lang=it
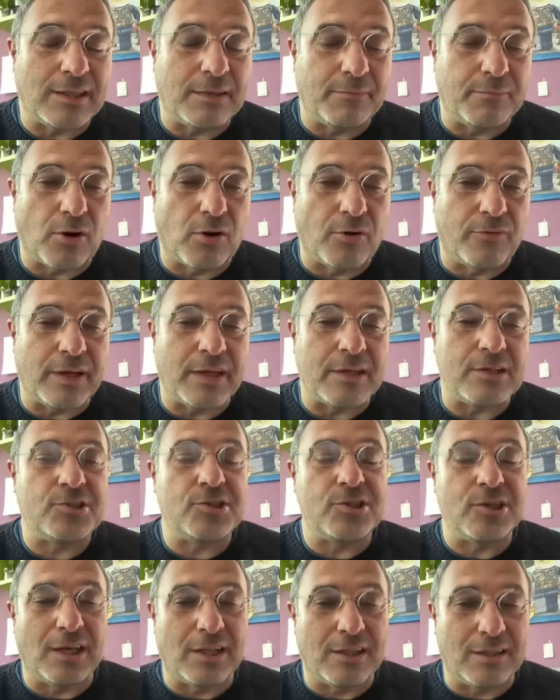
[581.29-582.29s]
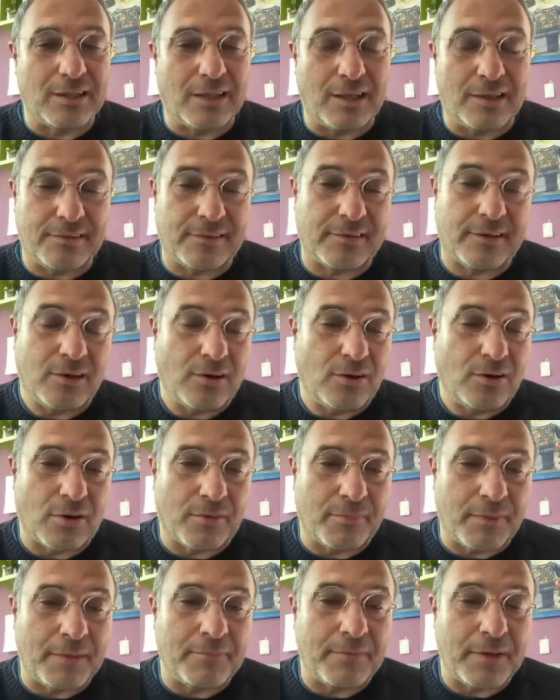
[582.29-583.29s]
di prove gigantesche,
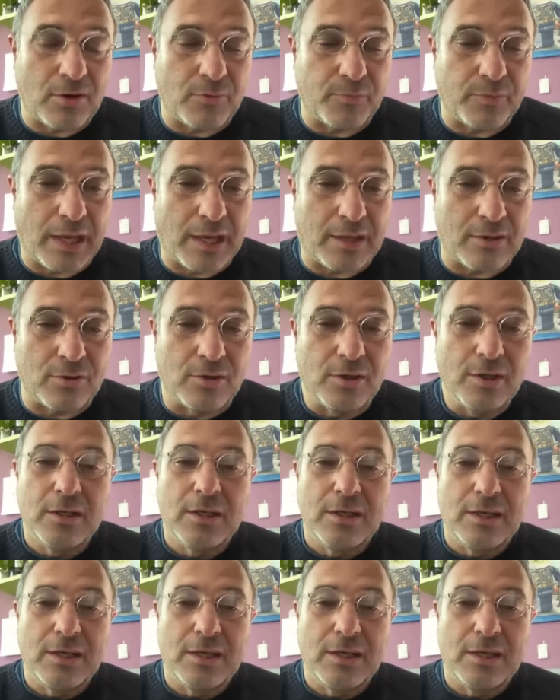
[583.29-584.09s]
oramai piano piano,